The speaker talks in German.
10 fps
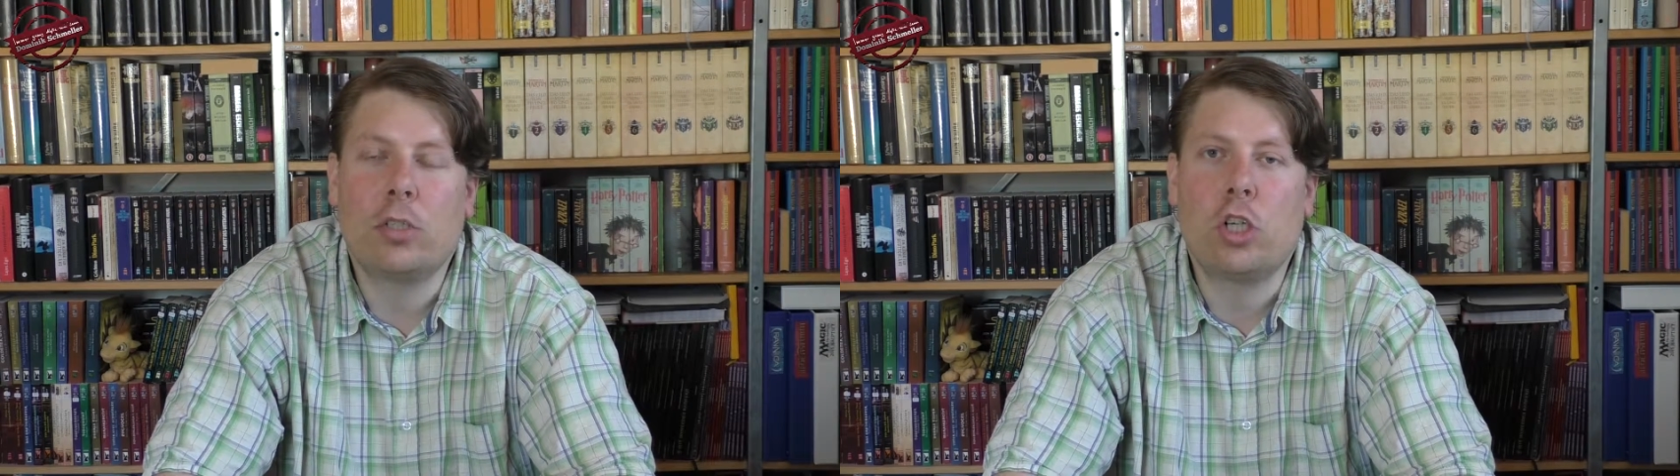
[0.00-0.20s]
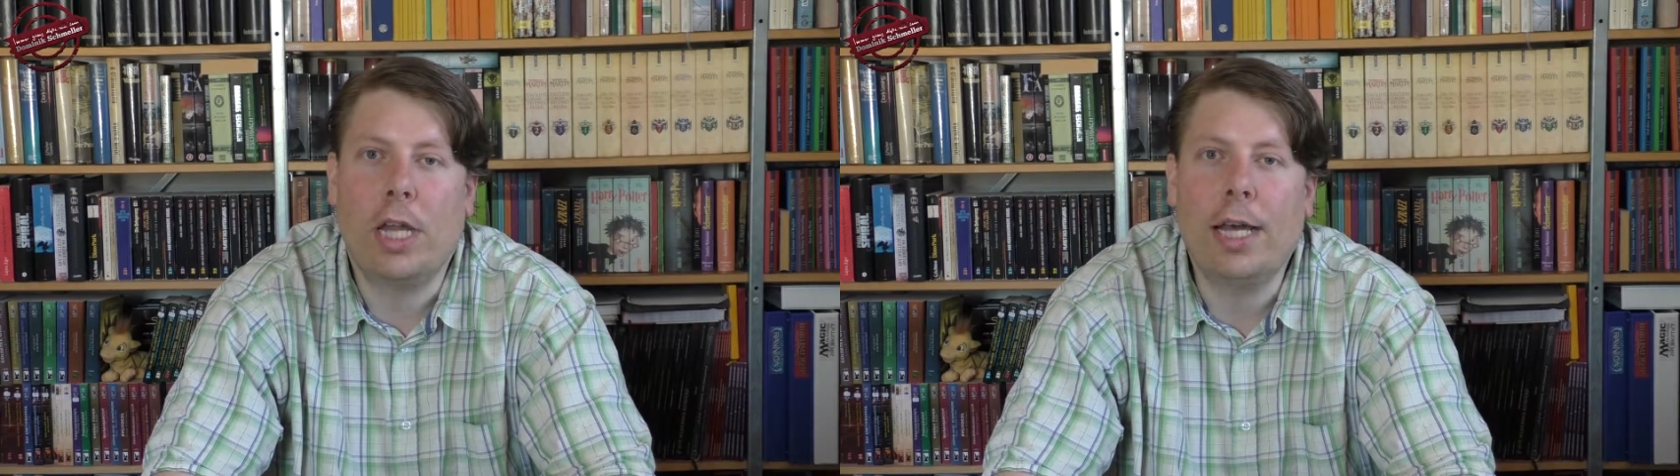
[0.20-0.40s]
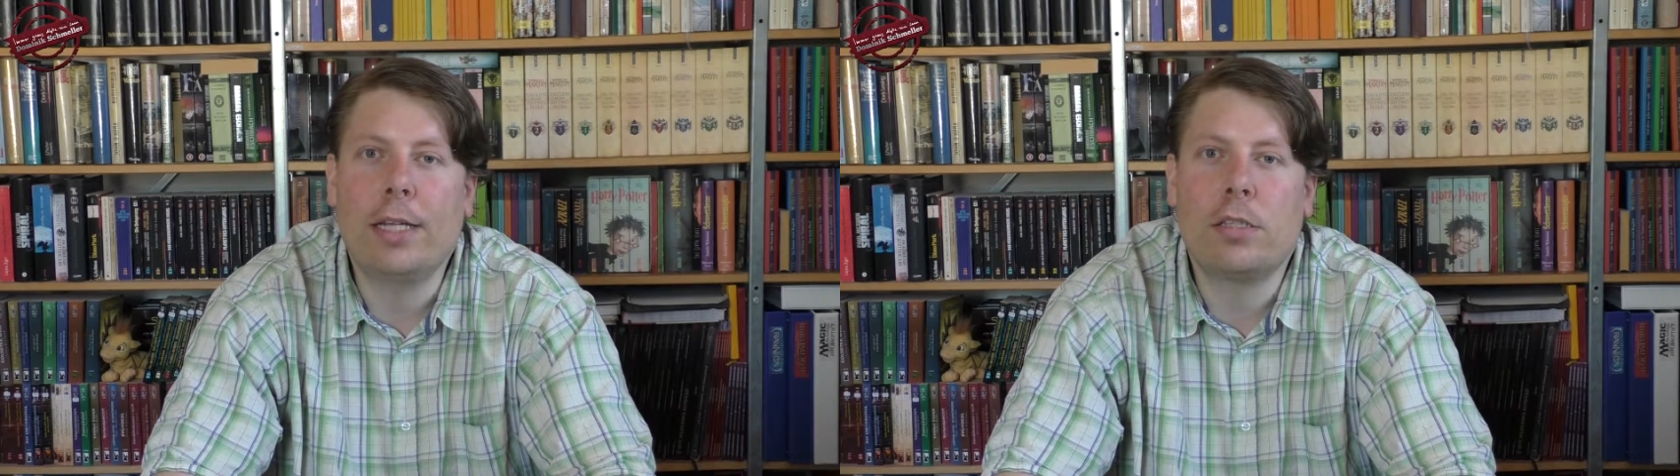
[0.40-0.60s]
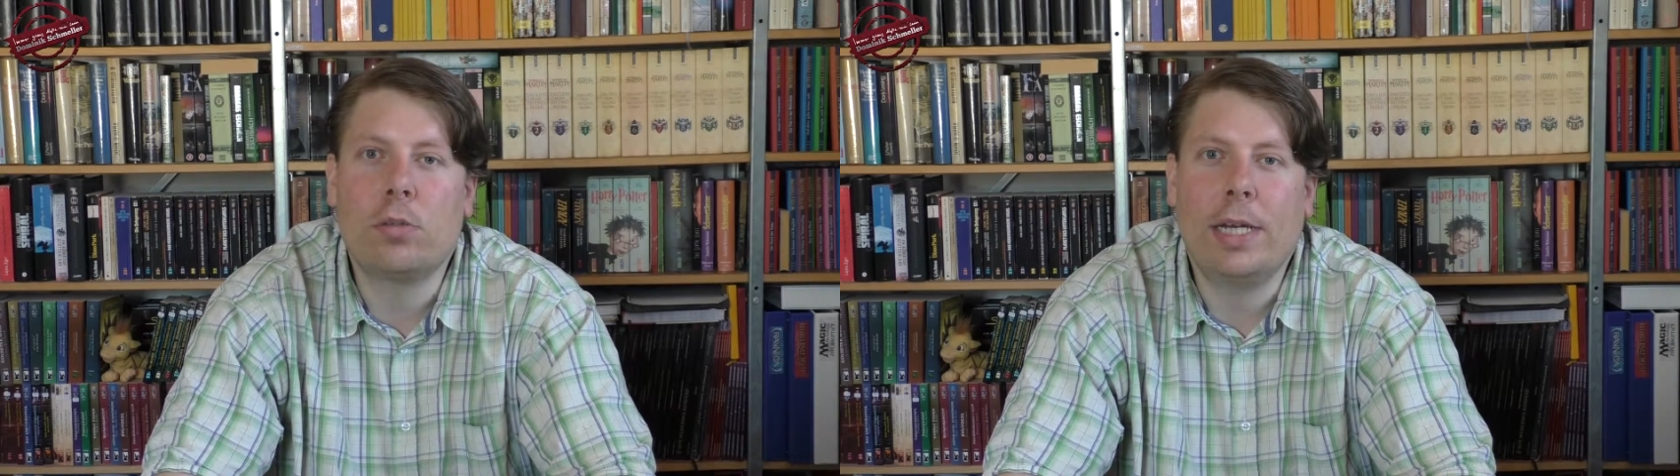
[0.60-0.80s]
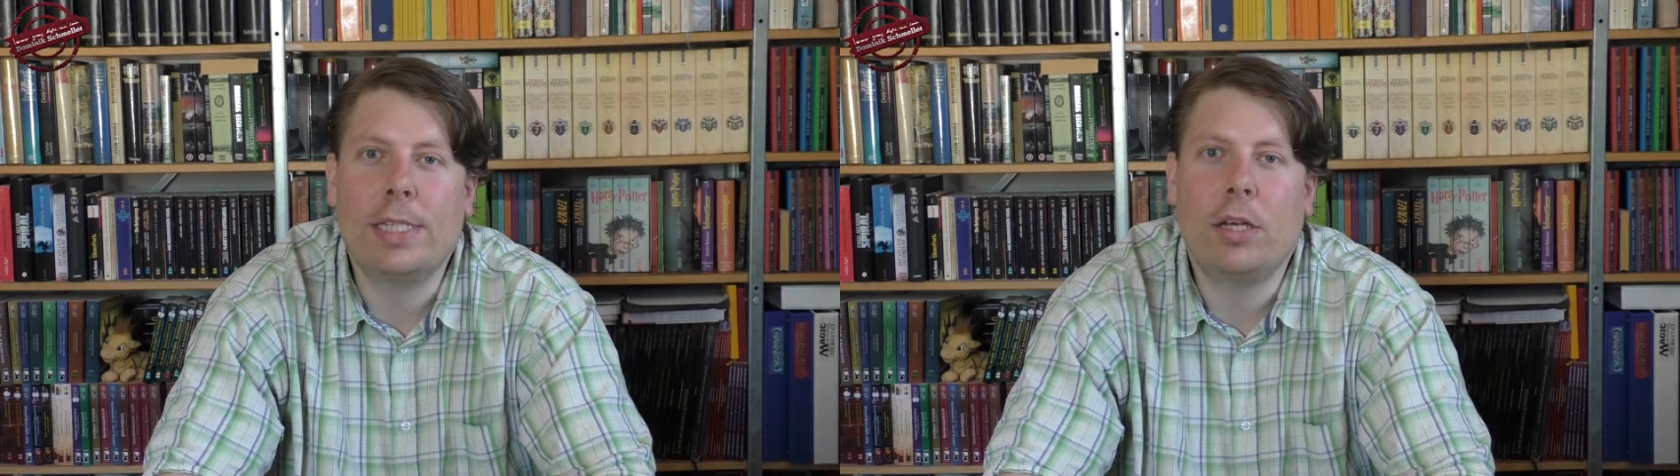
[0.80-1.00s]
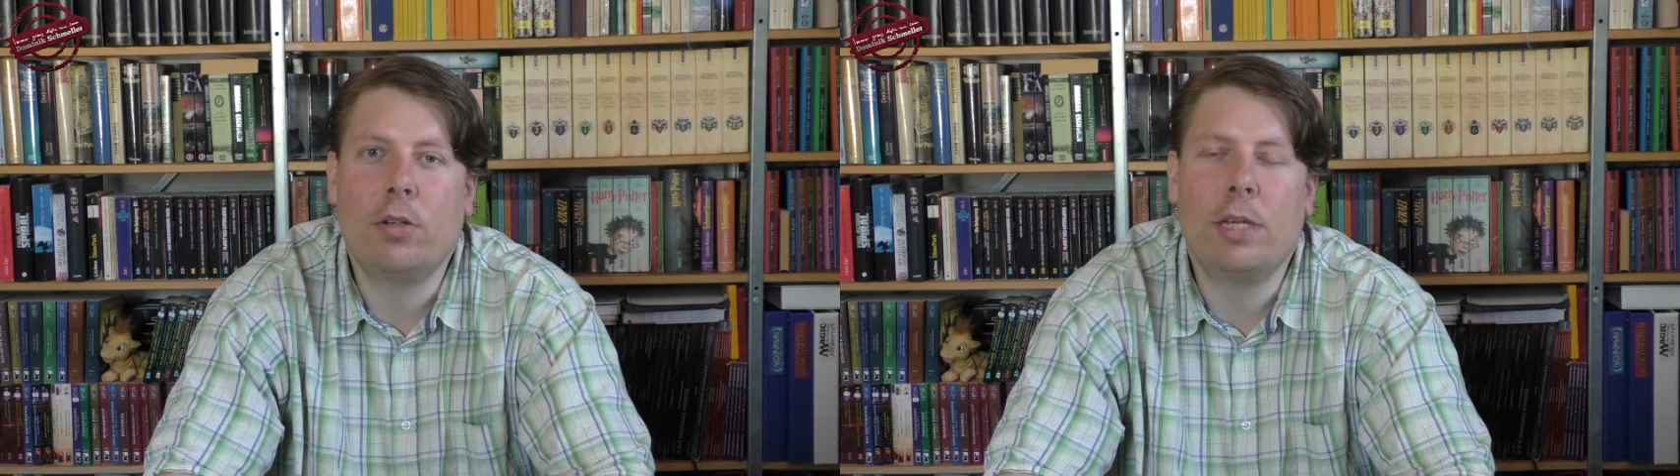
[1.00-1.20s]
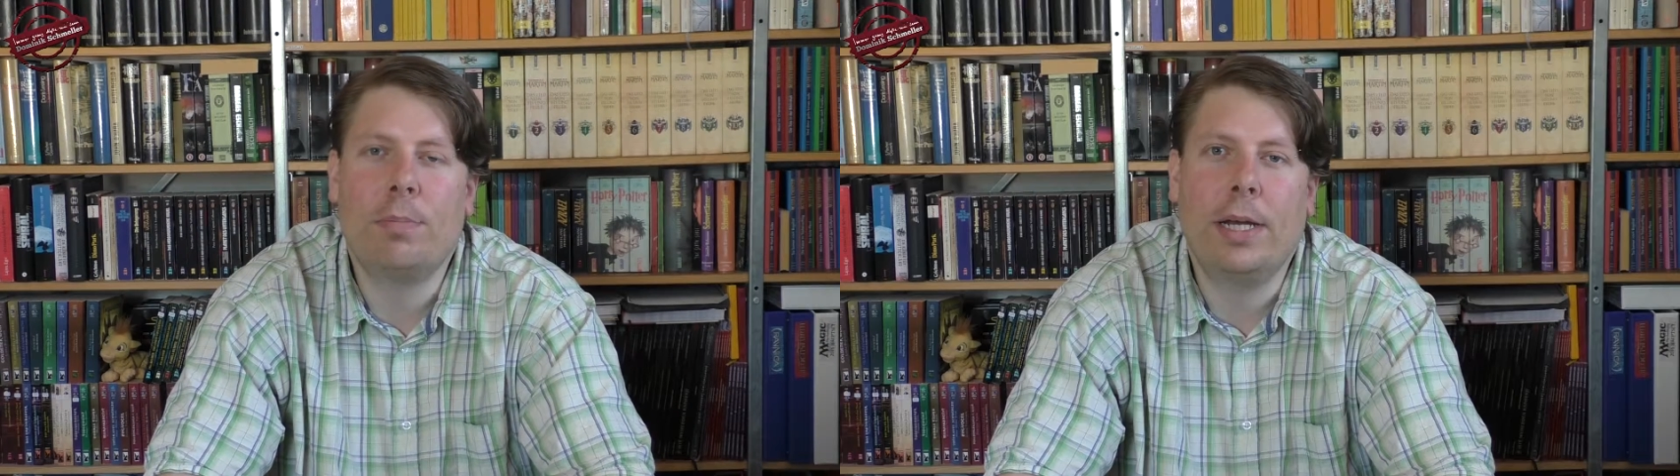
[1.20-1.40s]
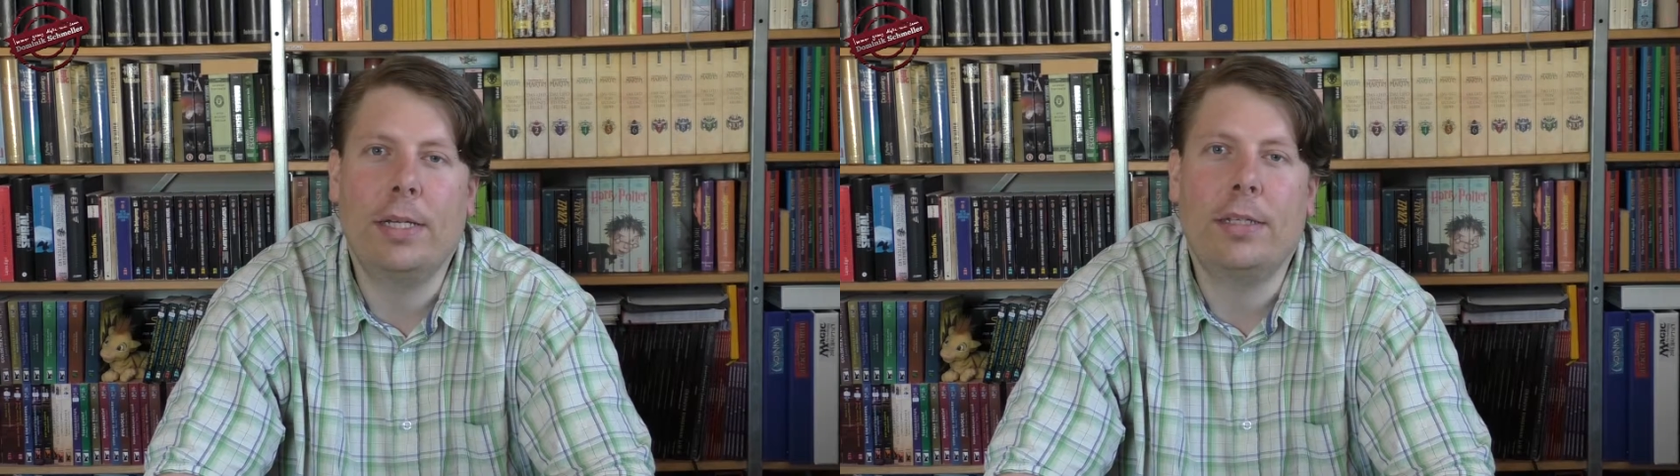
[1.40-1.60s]
Schlacht, so heißt ja auch der
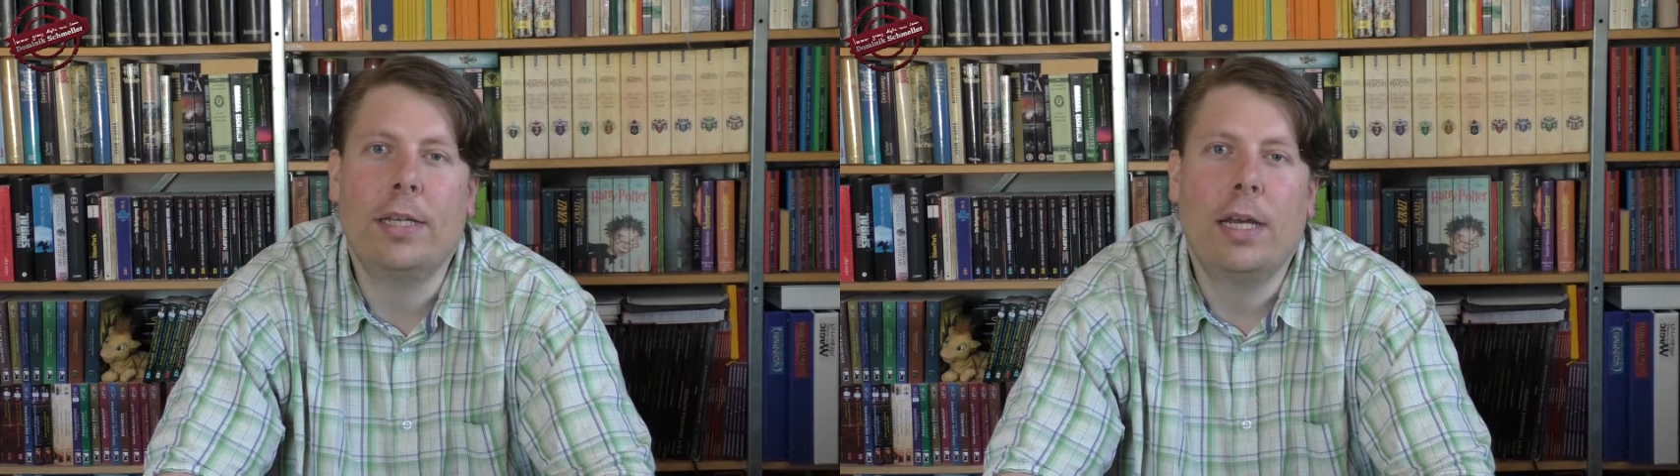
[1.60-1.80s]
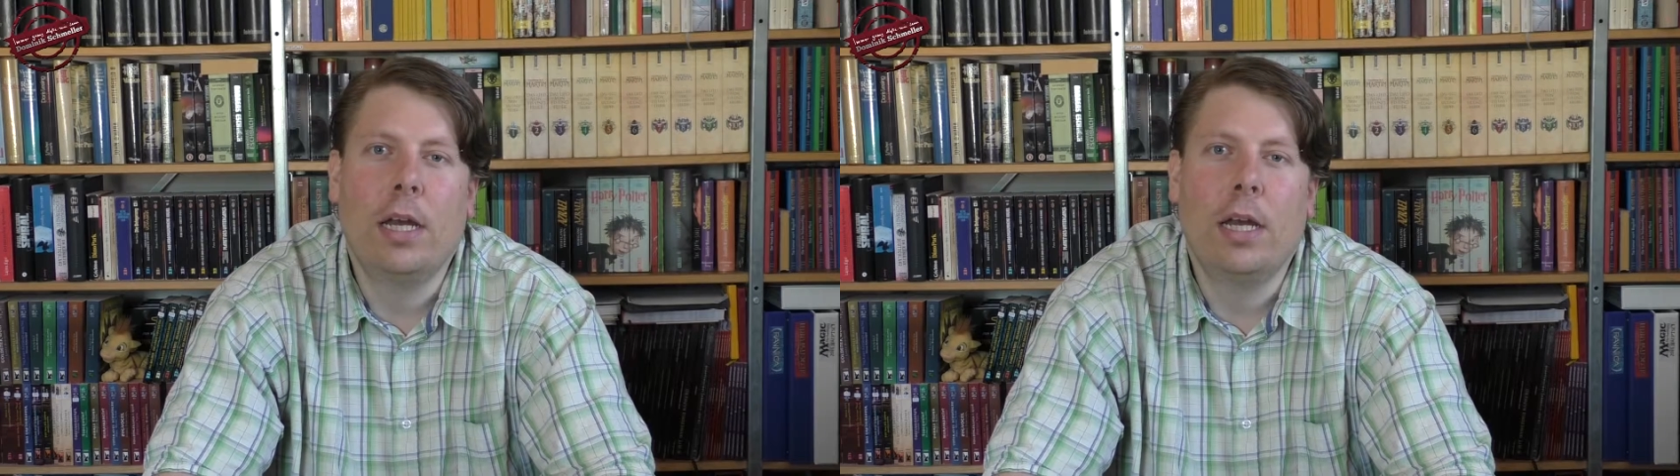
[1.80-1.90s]
Band,